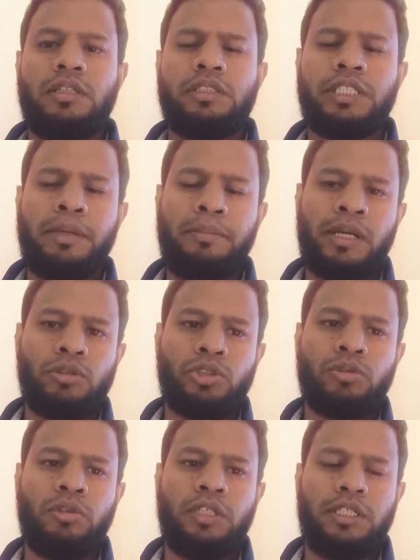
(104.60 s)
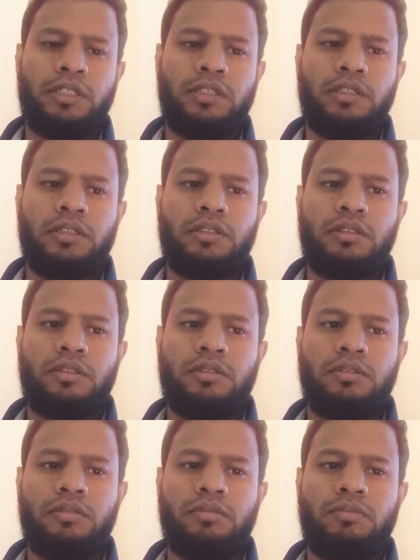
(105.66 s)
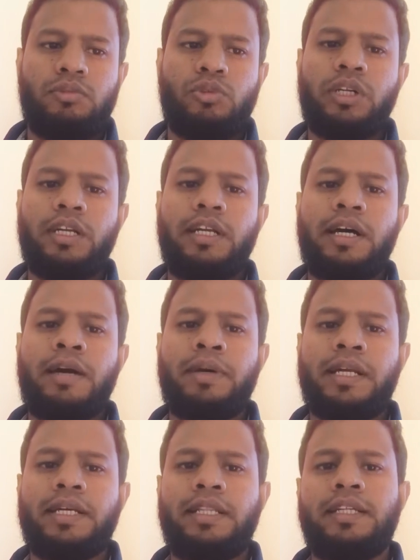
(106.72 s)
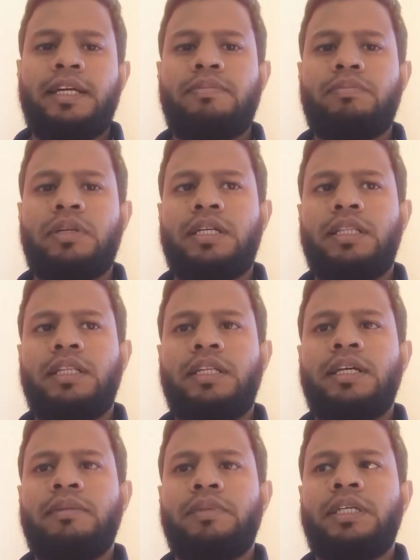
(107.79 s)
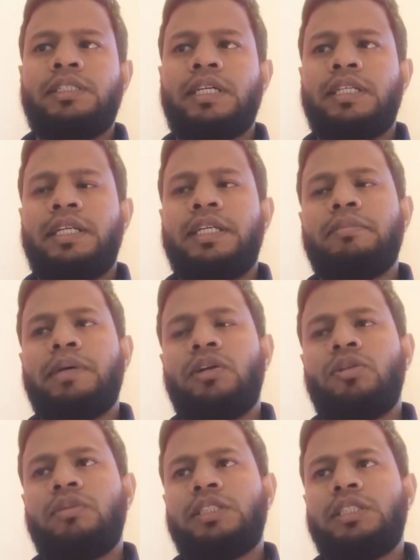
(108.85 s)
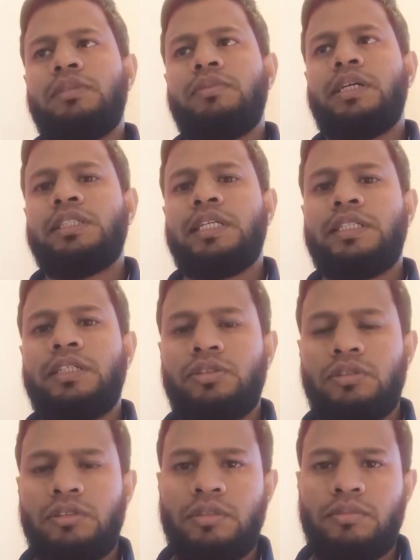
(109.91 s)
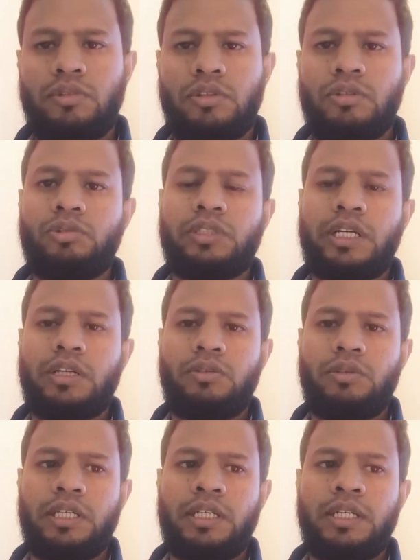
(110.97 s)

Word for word: যে মানুষগুলি ধরে নেন আমার ক্ষেত্রে আপনার ক্ষেত্রে আমরা যাদেরকে ভালোবাসি বা যাদের জন্য মন উজাড় করে